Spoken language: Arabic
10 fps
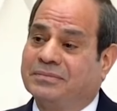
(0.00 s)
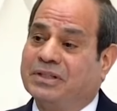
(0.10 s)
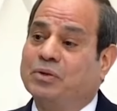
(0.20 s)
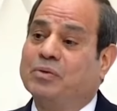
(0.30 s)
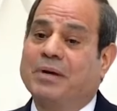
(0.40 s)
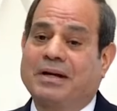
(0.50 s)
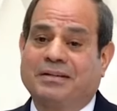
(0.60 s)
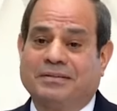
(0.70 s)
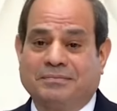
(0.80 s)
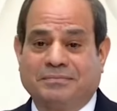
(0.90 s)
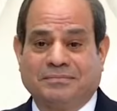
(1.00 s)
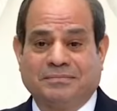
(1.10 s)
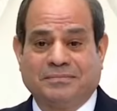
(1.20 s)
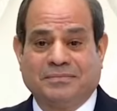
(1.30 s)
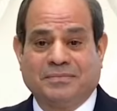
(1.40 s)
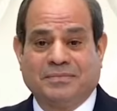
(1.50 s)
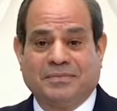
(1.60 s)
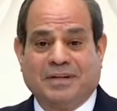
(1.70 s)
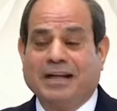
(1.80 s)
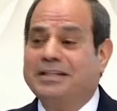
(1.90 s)
يا دوبك
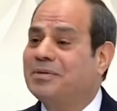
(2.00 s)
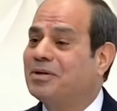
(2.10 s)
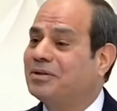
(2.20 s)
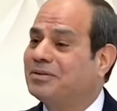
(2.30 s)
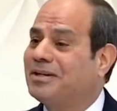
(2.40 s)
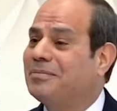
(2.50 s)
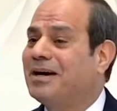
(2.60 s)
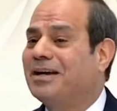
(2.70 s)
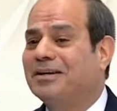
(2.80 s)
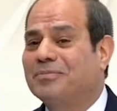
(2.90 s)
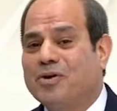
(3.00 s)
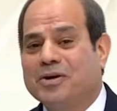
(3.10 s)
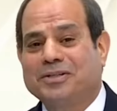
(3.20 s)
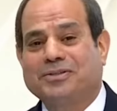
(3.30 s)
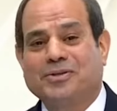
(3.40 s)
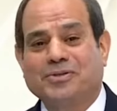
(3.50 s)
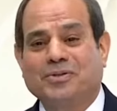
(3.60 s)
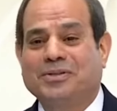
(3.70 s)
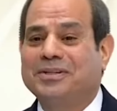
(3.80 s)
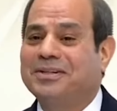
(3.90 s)
حد بقى يروح طالع بقى على المواقع
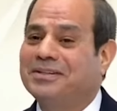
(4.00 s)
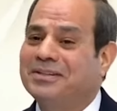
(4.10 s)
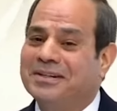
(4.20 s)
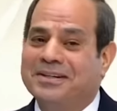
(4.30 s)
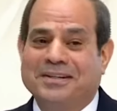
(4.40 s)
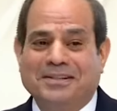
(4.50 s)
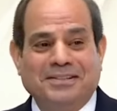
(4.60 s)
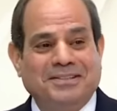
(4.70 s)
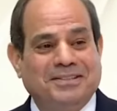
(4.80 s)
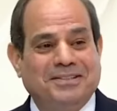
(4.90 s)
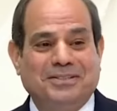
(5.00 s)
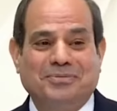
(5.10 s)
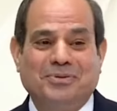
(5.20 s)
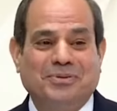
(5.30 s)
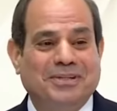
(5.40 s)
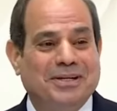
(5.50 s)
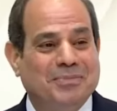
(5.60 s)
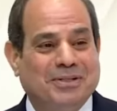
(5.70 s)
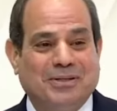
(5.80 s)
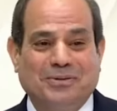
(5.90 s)
التواصل السيسي بيقول لنا
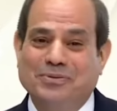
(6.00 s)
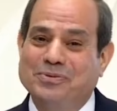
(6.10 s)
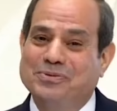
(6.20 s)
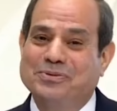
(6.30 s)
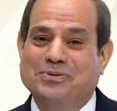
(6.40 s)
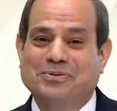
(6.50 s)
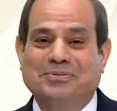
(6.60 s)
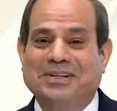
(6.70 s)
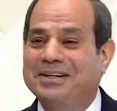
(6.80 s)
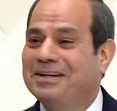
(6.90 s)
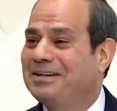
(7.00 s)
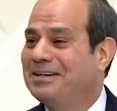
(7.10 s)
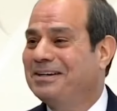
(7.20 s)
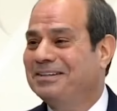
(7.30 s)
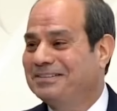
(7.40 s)
ما تاكلوش وبتاع لا لا